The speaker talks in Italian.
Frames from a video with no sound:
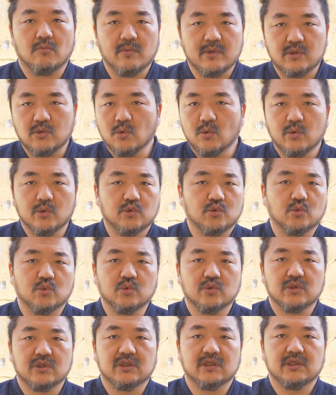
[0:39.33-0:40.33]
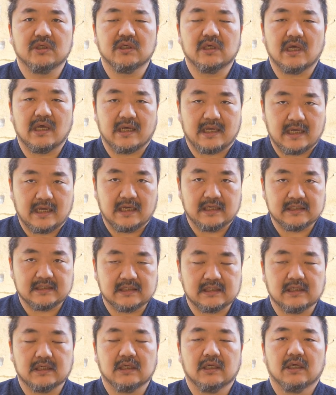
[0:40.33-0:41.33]
come noi tutti a
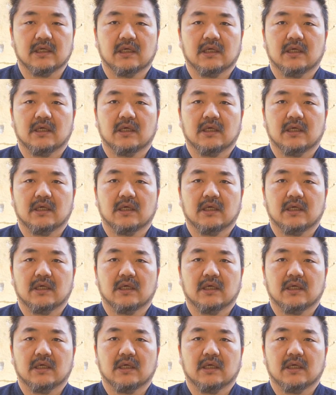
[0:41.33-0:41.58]
casa.